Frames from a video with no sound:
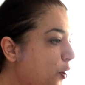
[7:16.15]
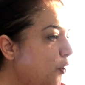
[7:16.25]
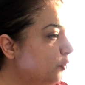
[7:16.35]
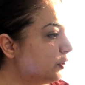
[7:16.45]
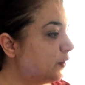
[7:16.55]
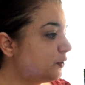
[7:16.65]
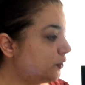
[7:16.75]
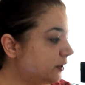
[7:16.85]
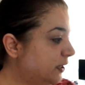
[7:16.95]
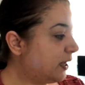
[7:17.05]
Ondan
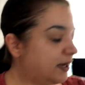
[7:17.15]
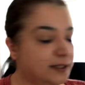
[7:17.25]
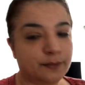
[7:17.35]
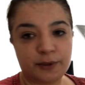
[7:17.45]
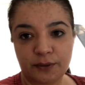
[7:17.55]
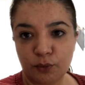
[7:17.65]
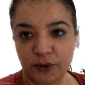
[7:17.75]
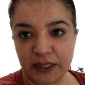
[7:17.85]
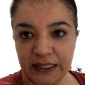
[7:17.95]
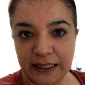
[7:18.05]
sonra adamın
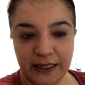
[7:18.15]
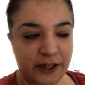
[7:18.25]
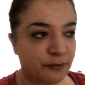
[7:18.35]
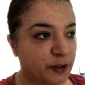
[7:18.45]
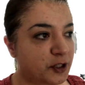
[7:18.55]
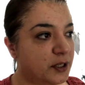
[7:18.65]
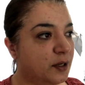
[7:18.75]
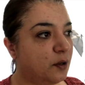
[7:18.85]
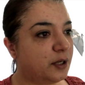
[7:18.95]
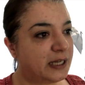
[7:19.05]
müstakil evmiş.
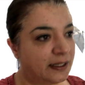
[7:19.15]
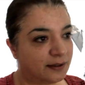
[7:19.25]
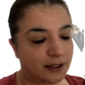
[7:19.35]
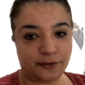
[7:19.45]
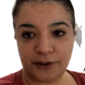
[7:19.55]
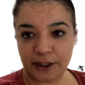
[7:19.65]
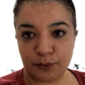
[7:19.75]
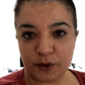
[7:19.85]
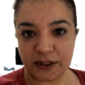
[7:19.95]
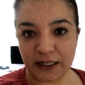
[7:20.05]
Yan tarafta da
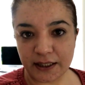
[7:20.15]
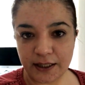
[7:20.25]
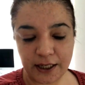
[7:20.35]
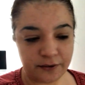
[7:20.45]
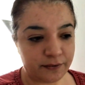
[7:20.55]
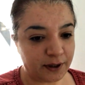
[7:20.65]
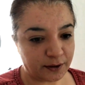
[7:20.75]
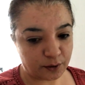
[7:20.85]
müstakil ev var.